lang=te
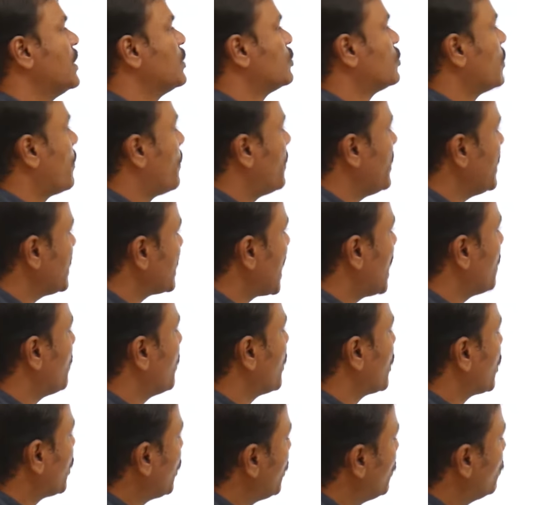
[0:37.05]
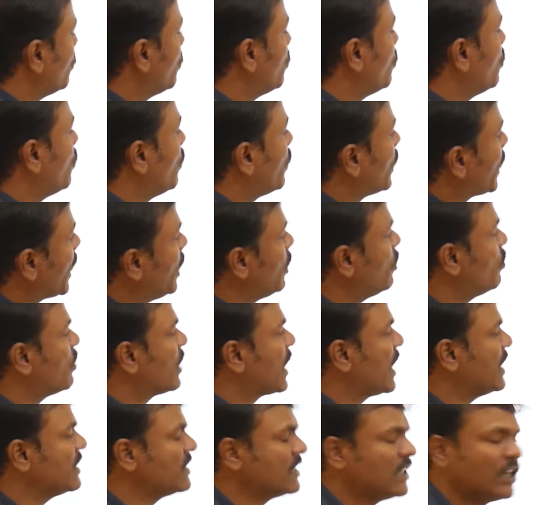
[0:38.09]
సో పీ కామ క్యూ రెండూ
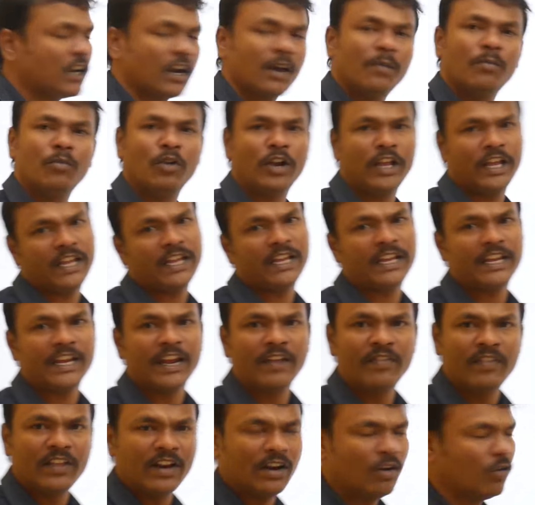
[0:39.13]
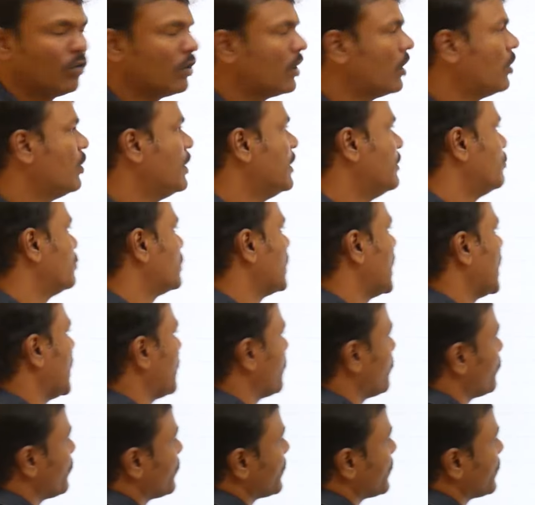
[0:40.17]
కలిసి డ్రమ్ముని ఎన్ని రౌండ్లలో నింపుతాయి